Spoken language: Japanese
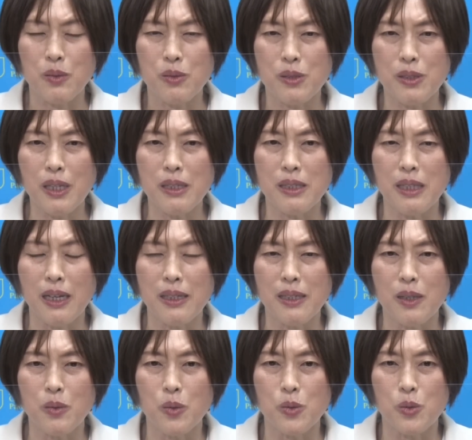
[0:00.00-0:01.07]
すでに大
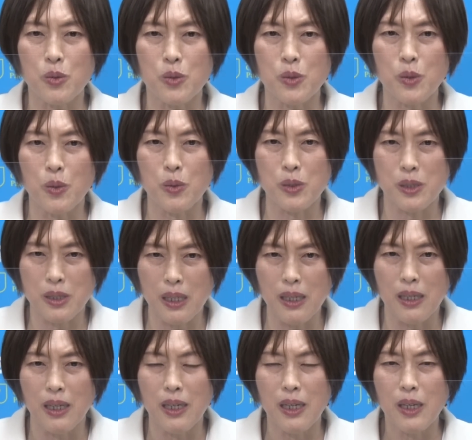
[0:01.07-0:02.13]
学を卒業し
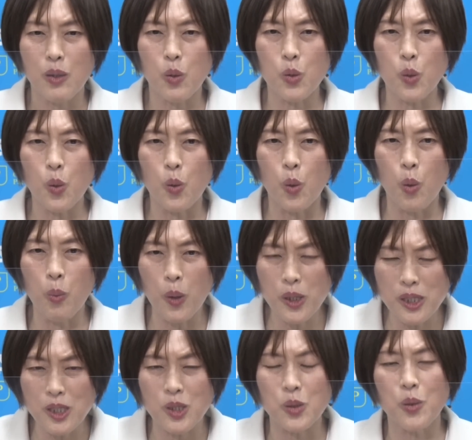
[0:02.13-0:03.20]
てこの重
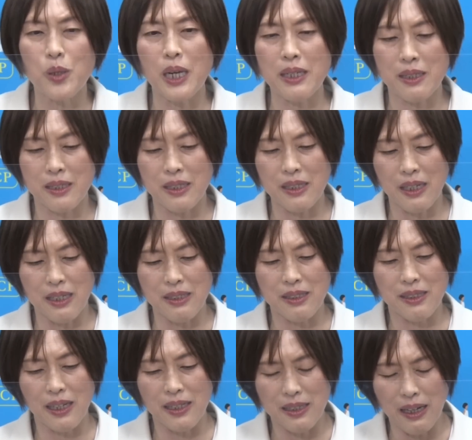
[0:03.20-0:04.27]
い奨学金返
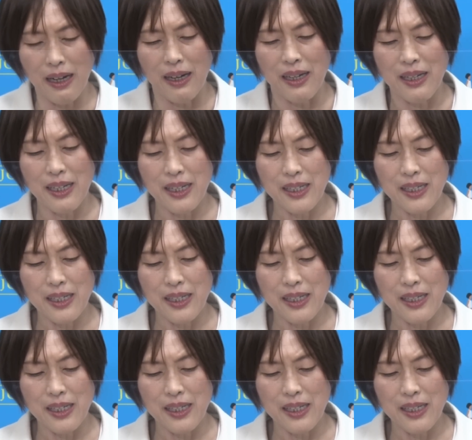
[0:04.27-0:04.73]
済が